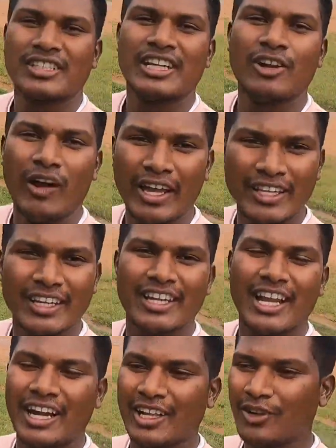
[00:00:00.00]
खिलवाएंगे
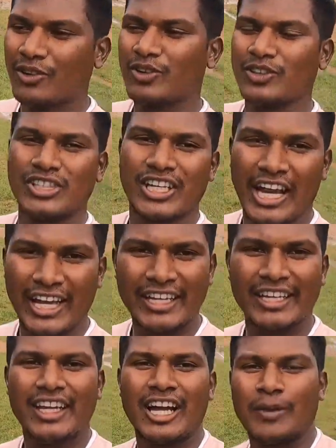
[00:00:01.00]
खिलाड़ी लोगों को
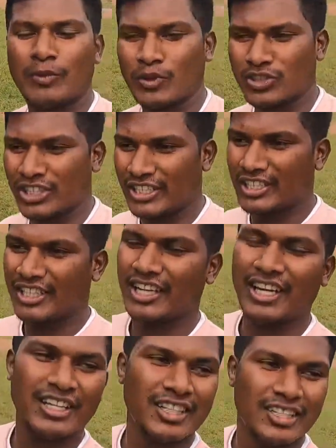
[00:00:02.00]
दिखाएंगे आप लोग
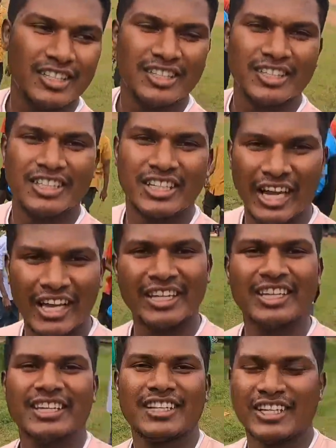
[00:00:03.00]
देखिएगा
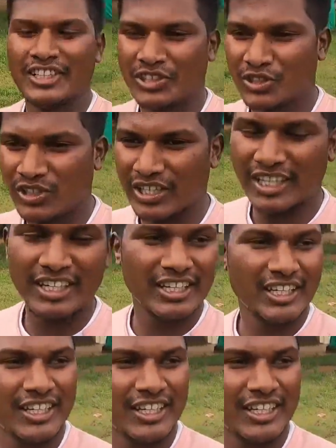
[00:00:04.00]
दिखाएंगे कंटिन्यू करेंगे